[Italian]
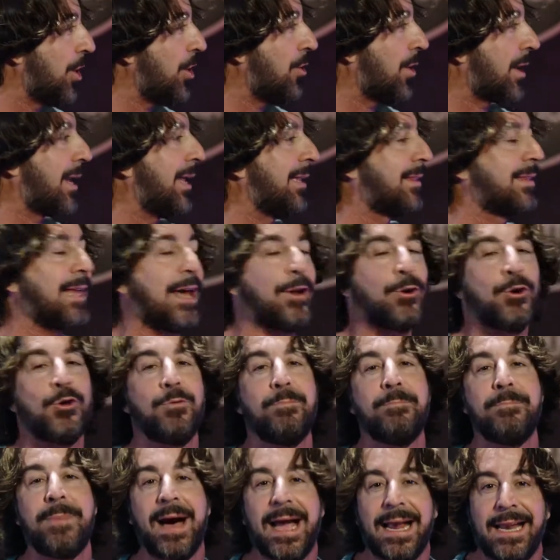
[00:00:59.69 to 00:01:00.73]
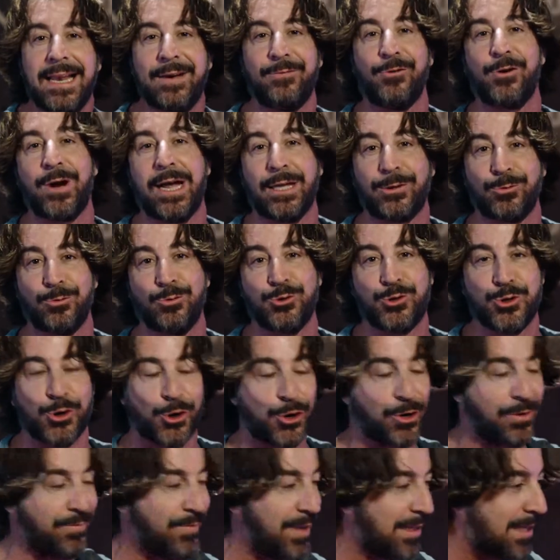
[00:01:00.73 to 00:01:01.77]
io in realtà non ho mai lavorato un
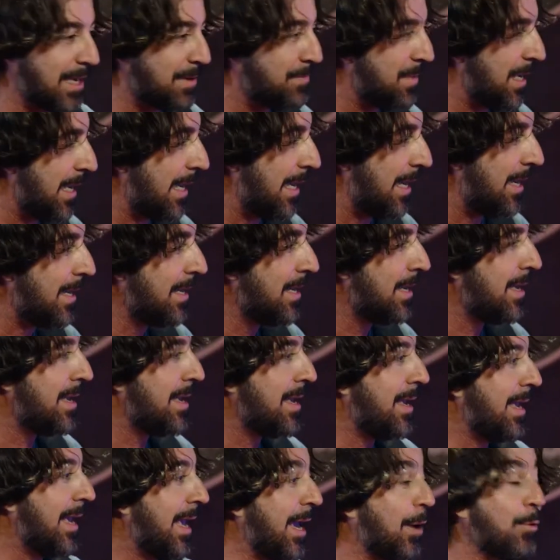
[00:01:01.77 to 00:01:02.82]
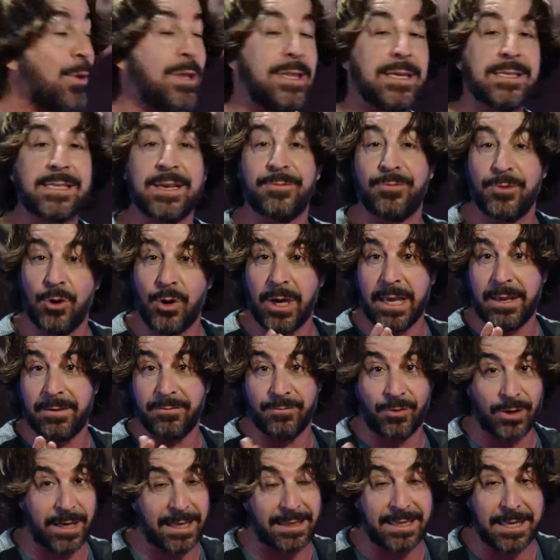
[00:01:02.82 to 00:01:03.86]
giorno in vita mia e quindi se voi
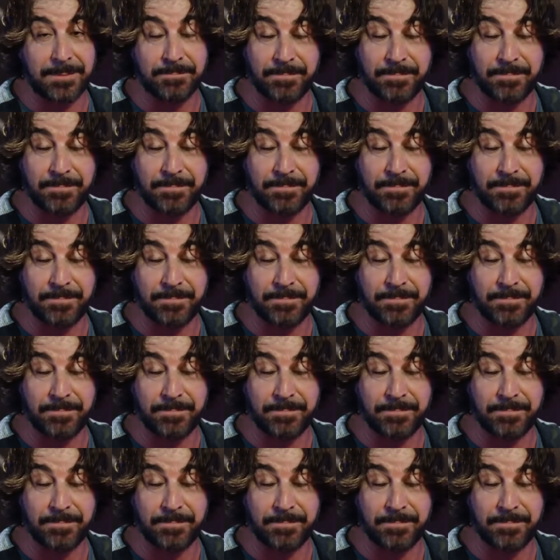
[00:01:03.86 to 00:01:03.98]
volete